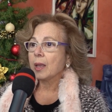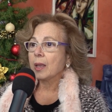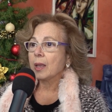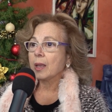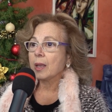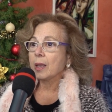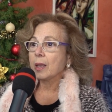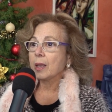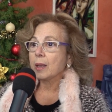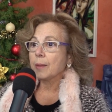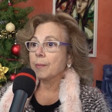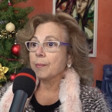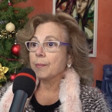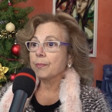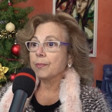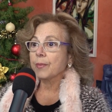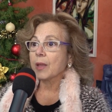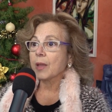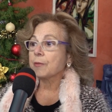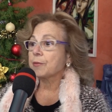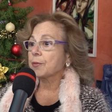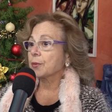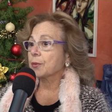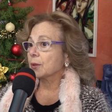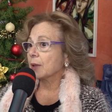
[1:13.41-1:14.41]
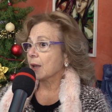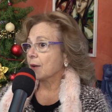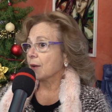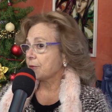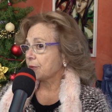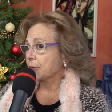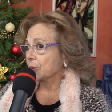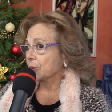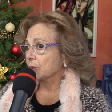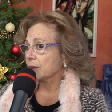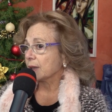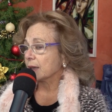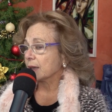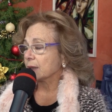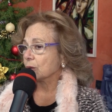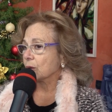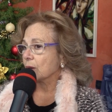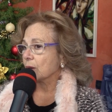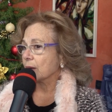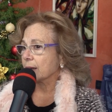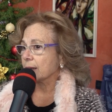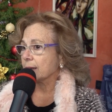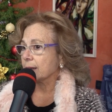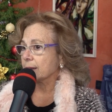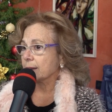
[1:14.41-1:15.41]
ha
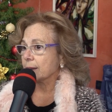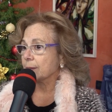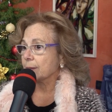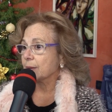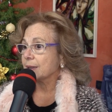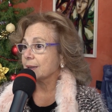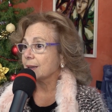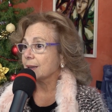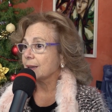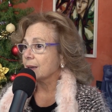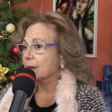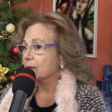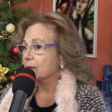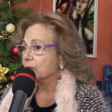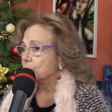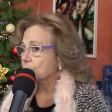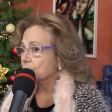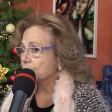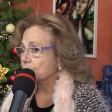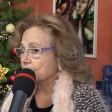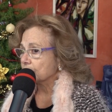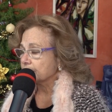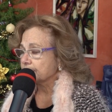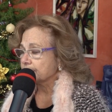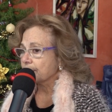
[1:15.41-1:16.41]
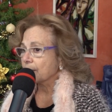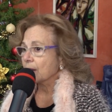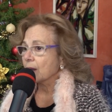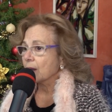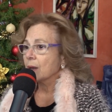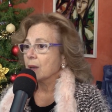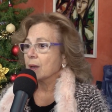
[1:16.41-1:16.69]
affrontato anche il tema del lavoro,